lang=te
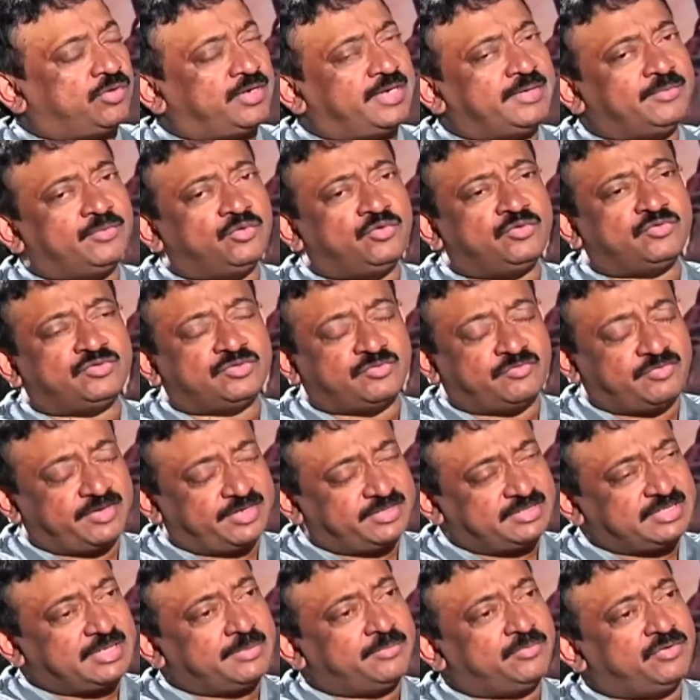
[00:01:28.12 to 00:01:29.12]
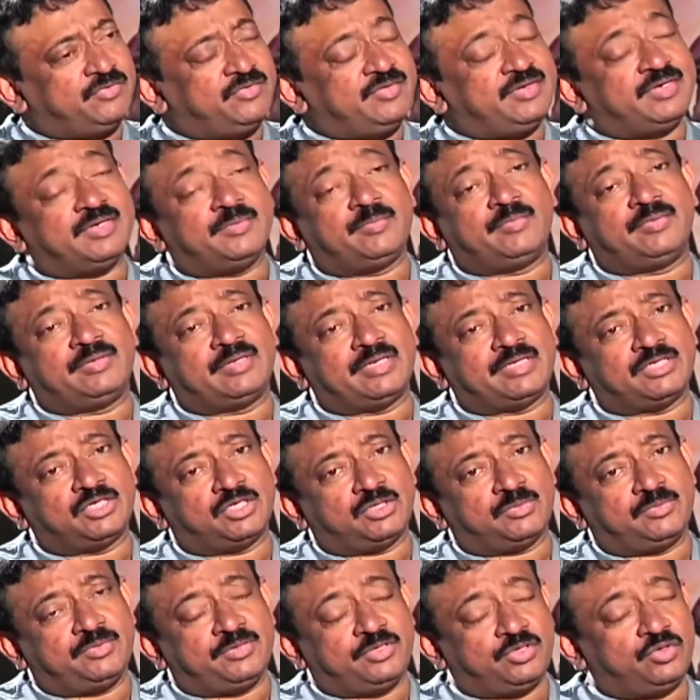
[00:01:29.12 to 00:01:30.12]
ఒకడేమో ఫర్ ఎగ్జాంపుల్ వీరప్పన్
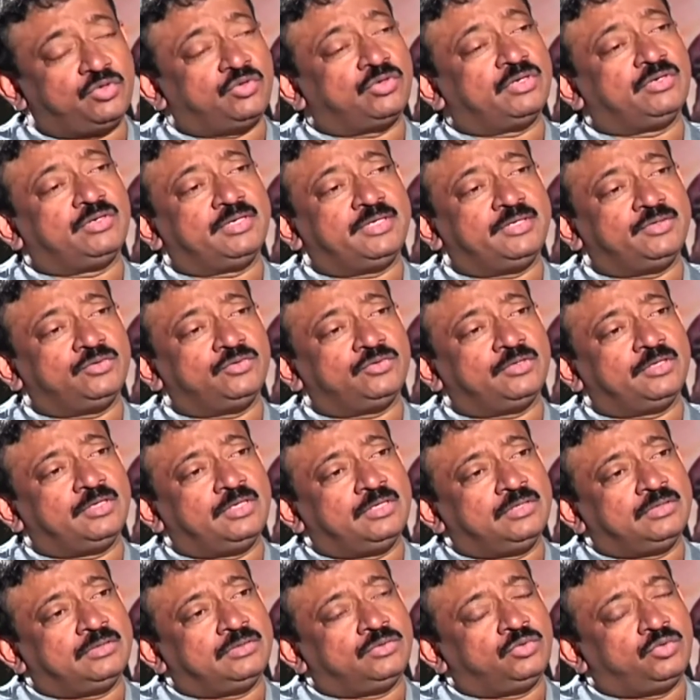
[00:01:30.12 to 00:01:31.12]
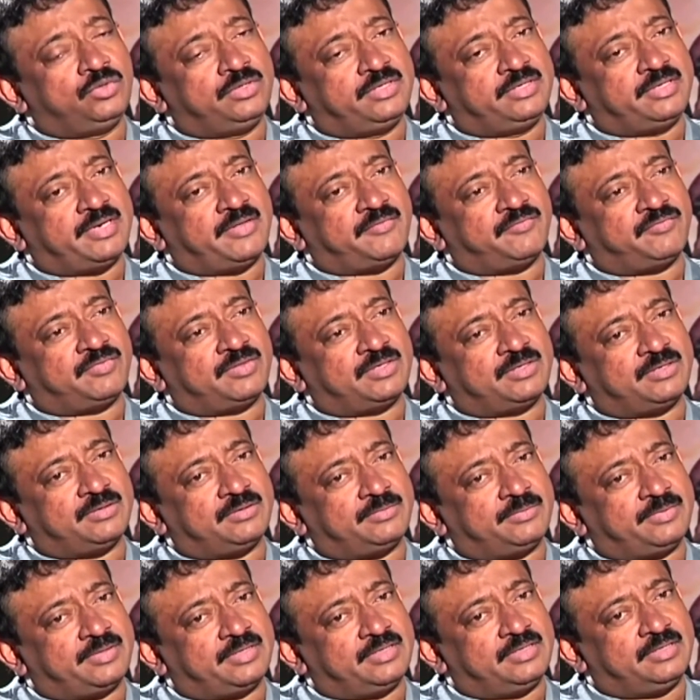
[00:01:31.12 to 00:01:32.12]
అంత పిరుకోడు లేడు ఊరికి అంత
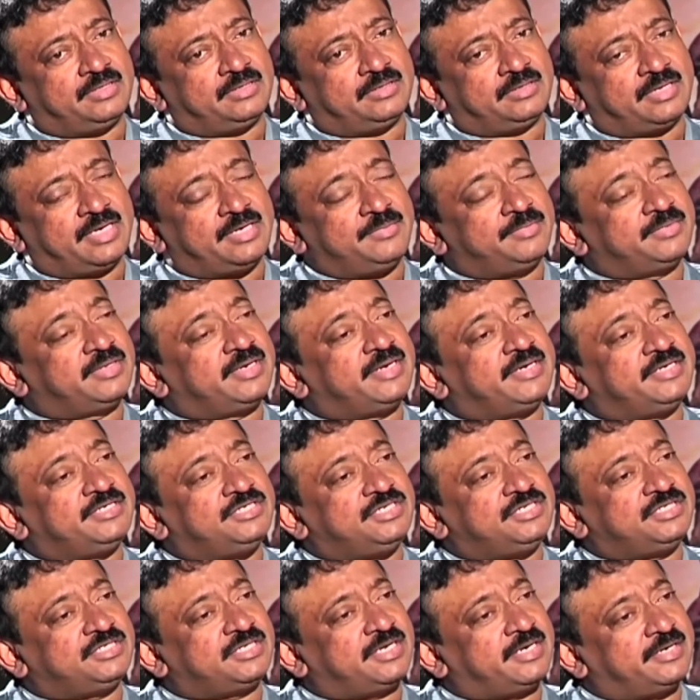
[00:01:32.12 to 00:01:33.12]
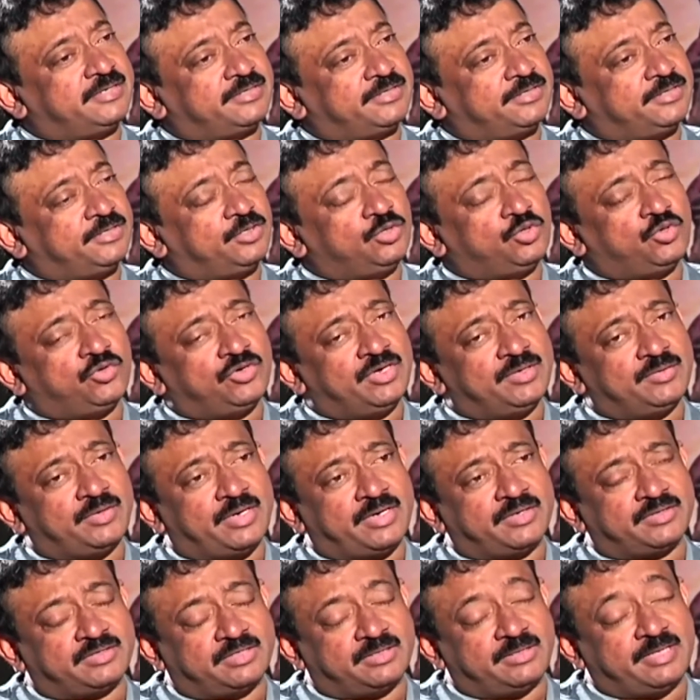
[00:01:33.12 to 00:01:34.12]
పెద్ద హైప్ క్రియేట్ చేశారు అంటాడు ఇంకోటేమో
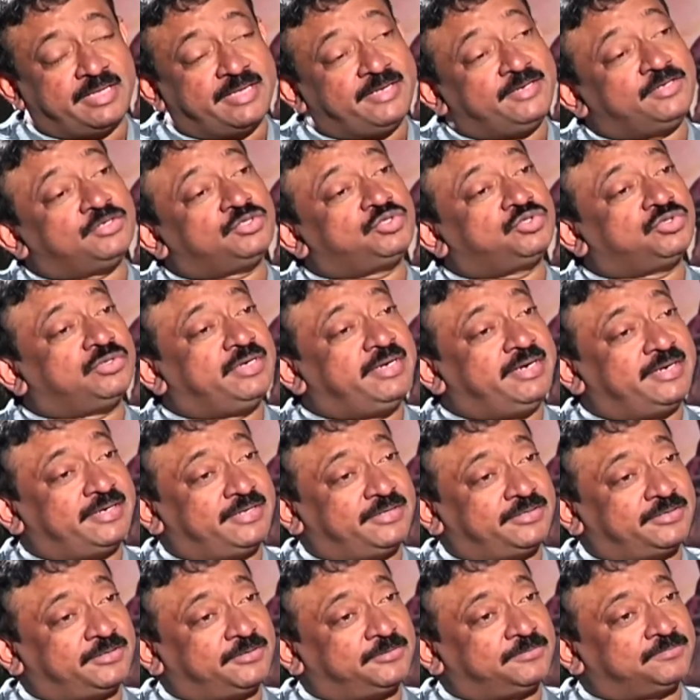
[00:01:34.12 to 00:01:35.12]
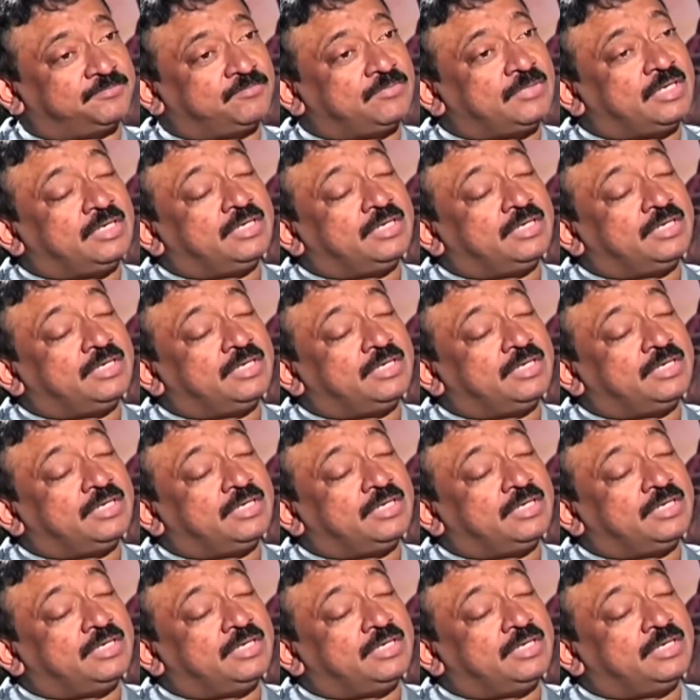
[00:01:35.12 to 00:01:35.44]
అంత ధైర్యస్తుడు లేడు అంటాడు